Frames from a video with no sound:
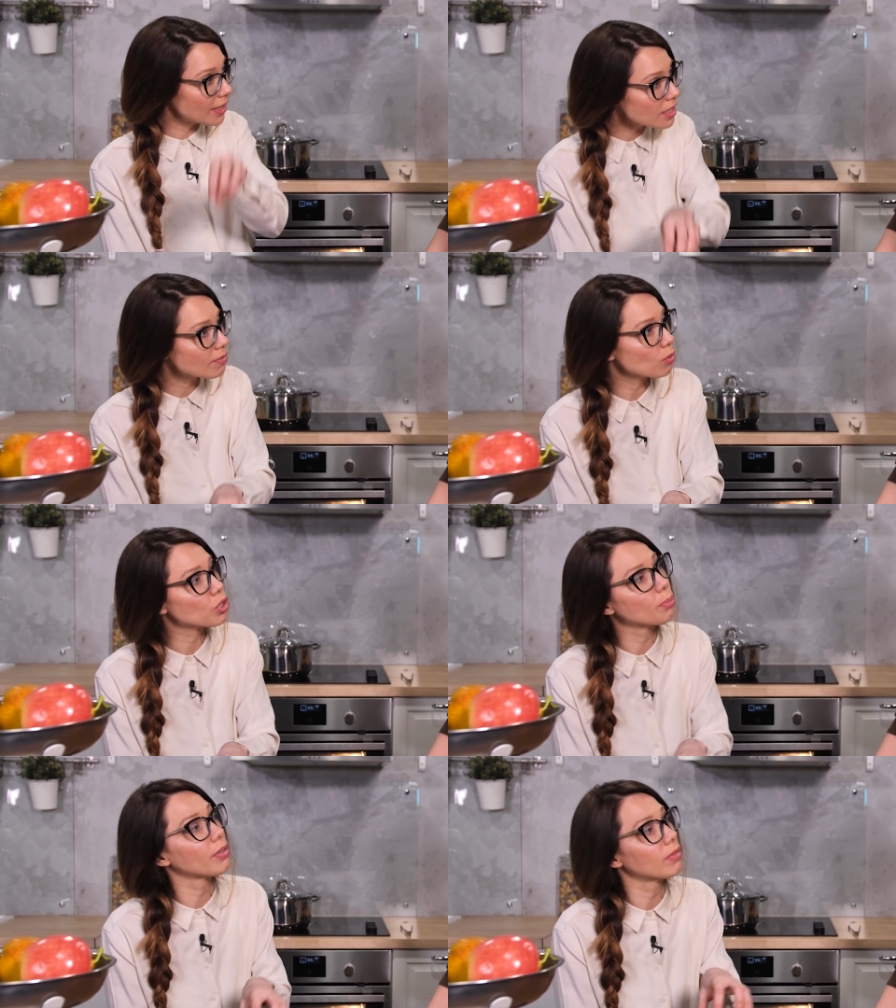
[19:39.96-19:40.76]
детства
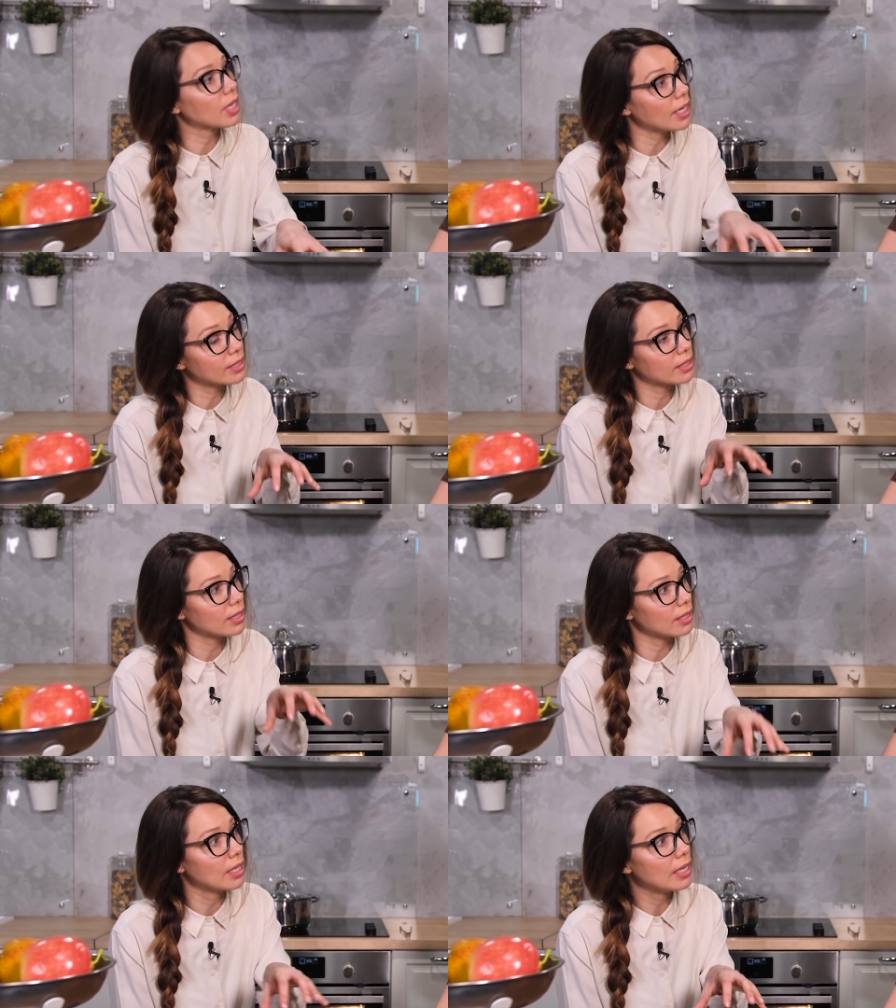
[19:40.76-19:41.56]
уже привлекать
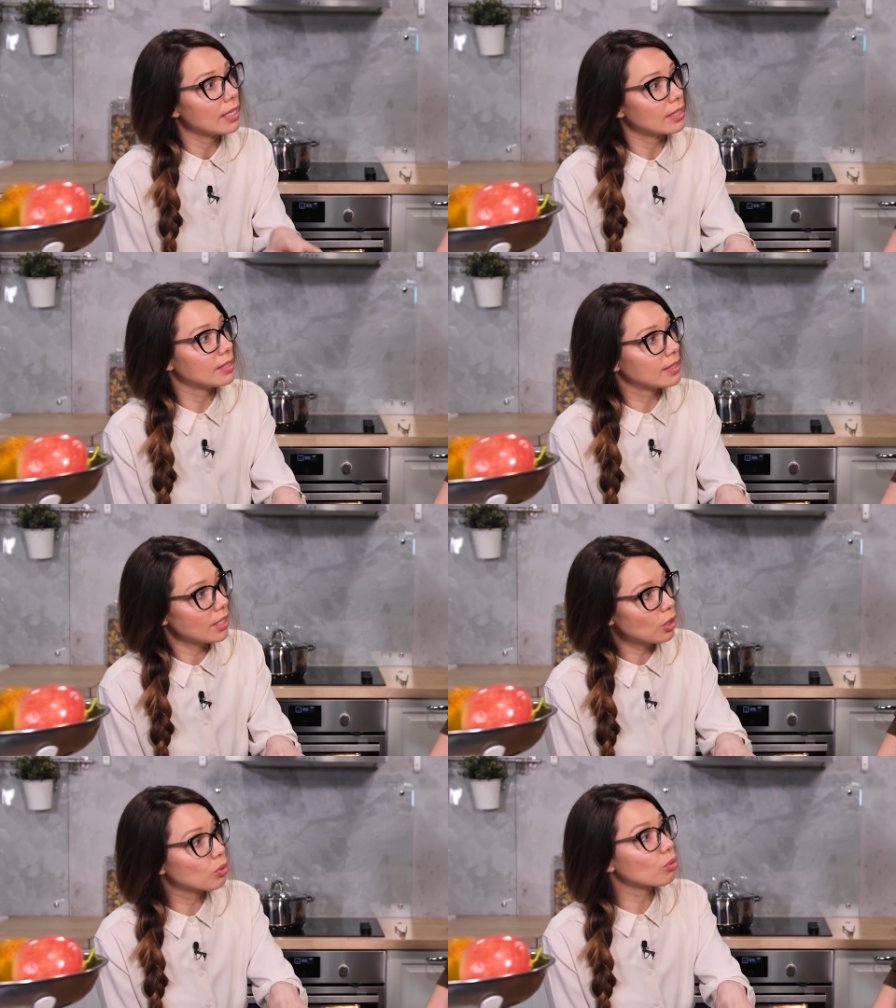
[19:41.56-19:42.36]
э,
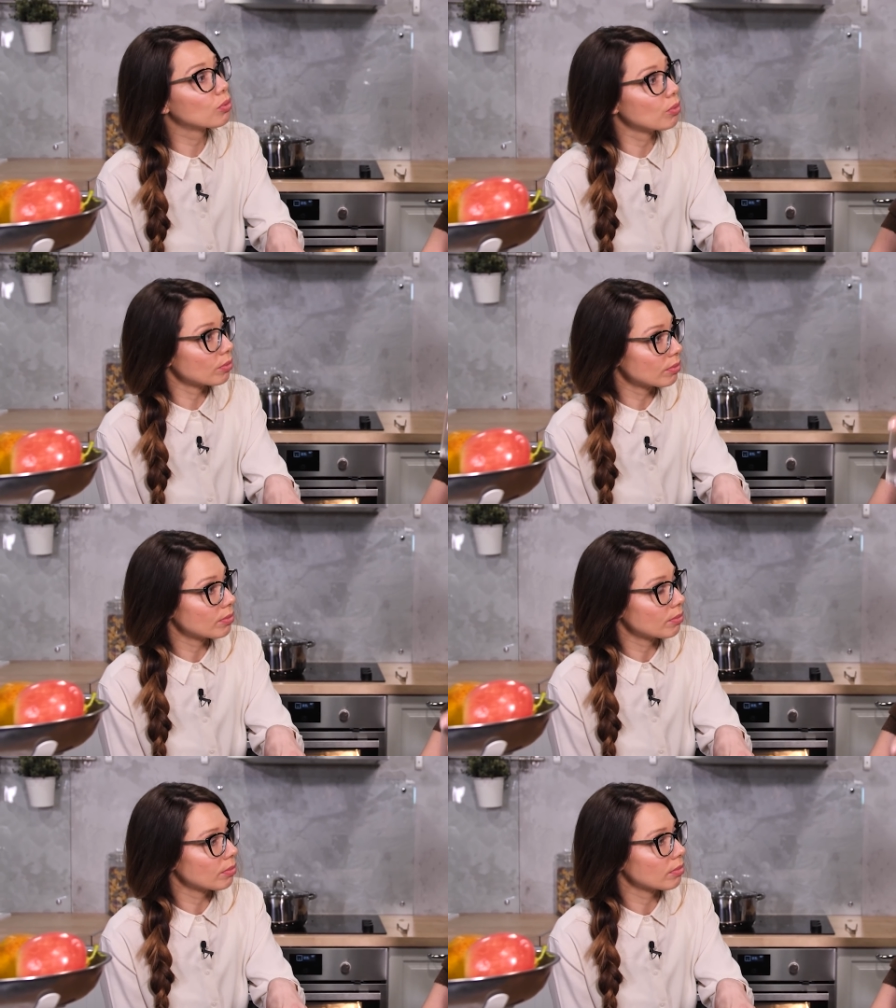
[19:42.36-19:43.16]
детей к труду.
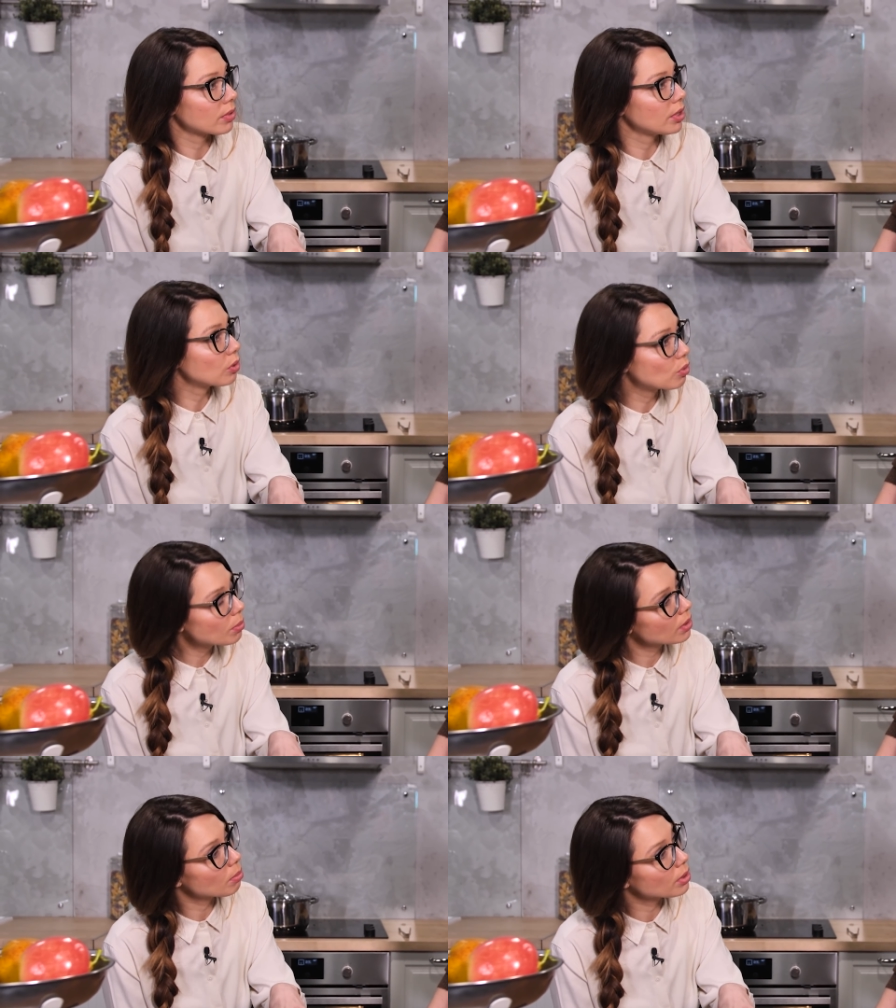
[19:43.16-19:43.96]
Ты не
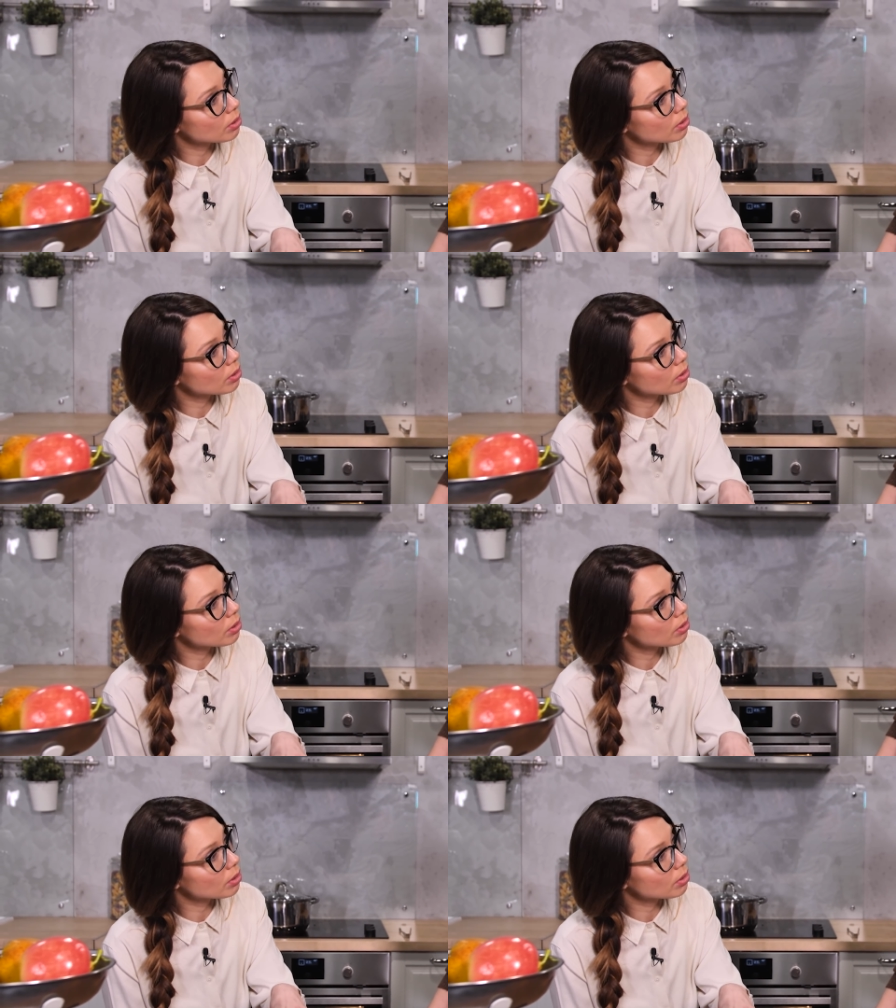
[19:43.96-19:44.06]
думал об